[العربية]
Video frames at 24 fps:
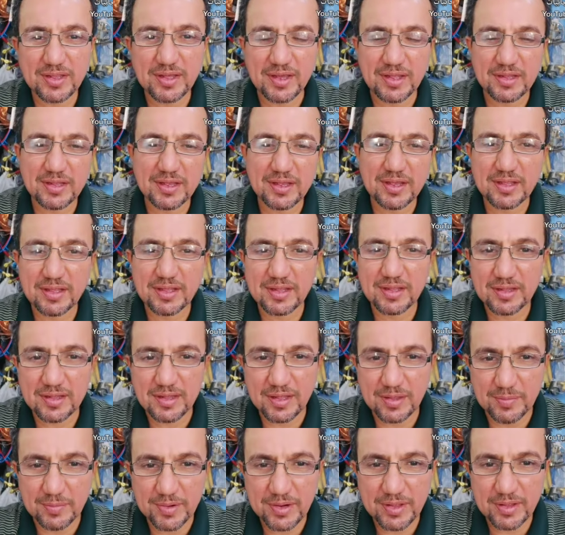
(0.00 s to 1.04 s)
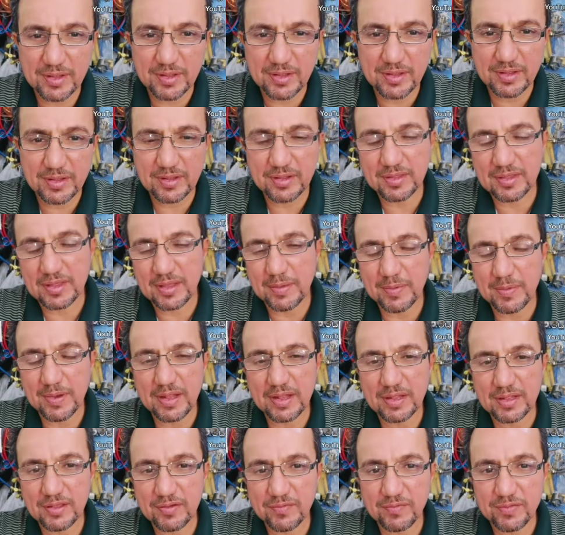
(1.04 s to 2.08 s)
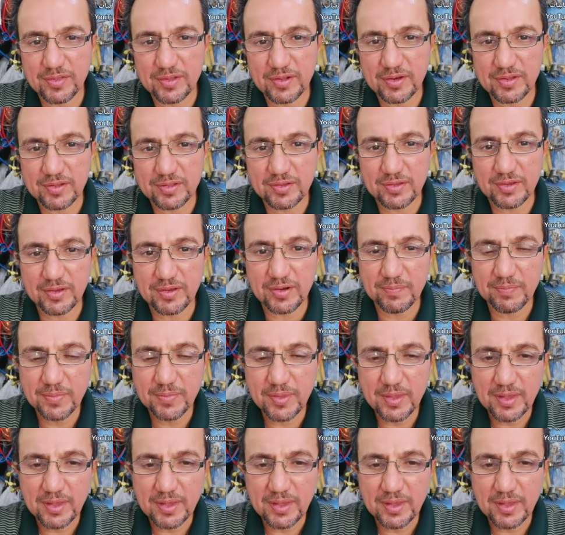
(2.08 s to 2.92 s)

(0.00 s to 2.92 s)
اذا عندك تبريد السبالة يفصل الظهر